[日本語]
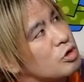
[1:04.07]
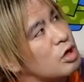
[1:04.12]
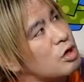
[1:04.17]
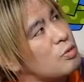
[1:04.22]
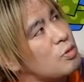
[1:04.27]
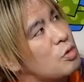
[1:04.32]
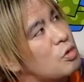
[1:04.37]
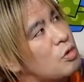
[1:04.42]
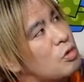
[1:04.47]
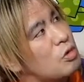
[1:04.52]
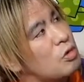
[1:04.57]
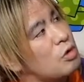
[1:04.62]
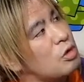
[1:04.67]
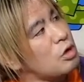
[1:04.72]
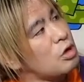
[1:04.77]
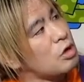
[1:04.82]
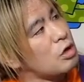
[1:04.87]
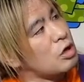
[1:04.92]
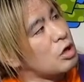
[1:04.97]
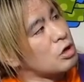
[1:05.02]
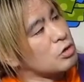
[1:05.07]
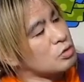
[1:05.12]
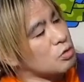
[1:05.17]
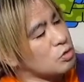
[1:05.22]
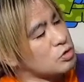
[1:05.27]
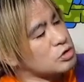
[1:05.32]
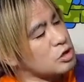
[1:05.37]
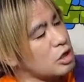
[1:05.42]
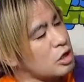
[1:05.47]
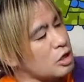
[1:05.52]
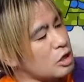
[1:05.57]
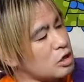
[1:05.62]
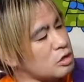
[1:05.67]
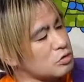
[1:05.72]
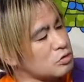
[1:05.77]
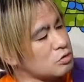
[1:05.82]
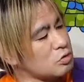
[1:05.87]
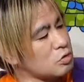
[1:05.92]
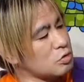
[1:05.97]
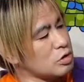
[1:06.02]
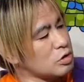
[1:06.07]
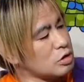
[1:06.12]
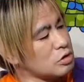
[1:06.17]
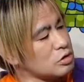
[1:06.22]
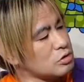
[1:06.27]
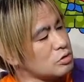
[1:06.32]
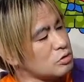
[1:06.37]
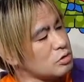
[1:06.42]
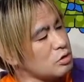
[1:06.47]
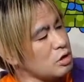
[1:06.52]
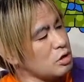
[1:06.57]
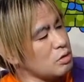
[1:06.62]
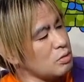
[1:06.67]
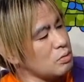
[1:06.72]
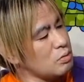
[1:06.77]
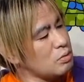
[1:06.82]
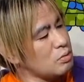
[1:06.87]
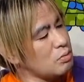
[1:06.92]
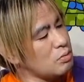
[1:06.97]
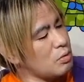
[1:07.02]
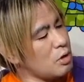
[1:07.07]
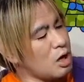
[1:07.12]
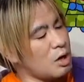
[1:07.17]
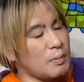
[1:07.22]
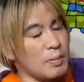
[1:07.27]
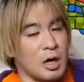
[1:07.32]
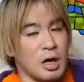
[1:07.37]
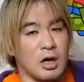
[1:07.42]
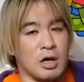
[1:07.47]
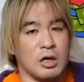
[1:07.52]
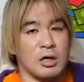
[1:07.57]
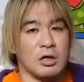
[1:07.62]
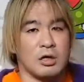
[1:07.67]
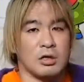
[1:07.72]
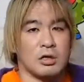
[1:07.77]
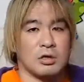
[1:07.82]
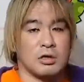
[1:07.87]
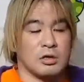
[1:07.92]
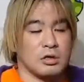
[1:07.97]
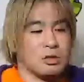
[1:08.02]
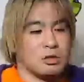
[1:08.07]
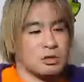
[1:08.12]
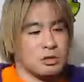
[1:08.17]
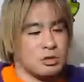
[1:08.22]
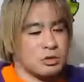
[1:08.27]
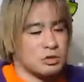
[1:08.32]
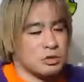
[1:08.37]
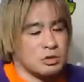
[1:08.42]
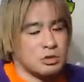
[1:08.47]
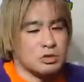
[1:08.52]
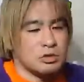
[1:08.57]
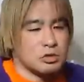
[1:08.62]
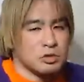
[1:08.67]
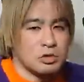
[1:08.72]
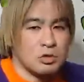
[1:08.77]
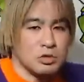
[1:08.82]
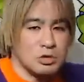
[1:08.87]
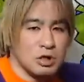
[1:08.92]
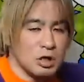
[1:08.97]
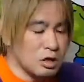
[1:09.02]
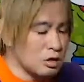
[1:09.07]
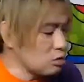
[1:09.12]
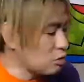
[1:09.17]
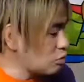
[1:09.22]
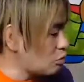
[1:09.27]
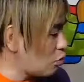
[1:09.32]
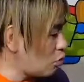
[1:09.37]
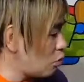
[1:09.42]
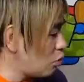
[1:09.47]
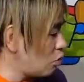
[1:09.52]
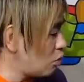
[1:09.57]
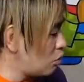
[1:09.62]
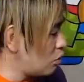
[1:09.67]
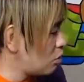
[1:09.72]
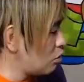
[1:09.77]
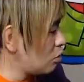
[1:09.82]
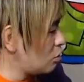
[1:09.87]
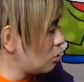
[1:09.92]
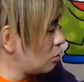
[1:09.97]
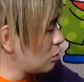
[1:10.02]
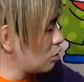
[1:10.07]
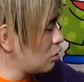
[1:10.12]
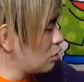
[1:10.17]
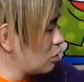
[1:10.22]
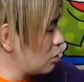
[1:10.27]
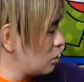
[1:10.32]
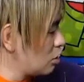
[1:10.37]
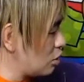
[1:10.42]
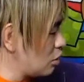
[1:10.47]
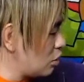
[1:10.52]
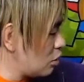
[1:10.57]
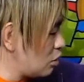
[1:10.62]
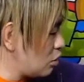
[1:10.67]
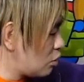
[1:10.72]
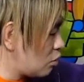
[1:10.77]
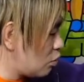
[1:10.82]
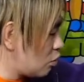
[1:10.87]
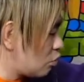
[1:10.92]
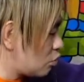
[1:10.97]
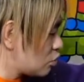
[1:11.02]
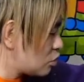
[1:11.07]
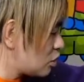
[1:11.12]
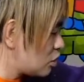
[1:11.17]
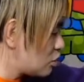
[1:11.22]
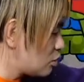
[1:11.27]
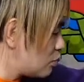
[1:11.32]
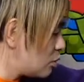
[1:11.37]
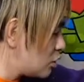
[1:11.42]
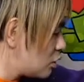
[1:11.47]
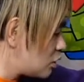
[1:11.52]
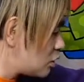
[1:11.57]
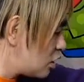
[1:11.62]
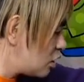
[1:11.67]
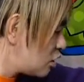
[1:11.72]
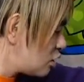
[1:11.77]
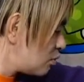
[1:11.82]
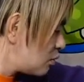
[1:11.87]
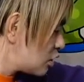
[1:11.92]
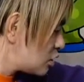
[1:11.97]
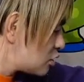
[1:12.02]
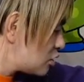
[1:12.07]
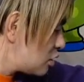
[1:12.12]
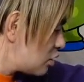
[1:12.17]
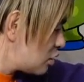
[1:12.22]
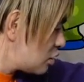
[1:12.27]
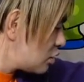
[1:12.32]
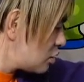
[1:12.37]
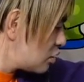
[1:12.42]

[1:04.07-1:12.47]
かも抑えられるそうなんですよね。まあまあそんなのと一個一個説明していきますね。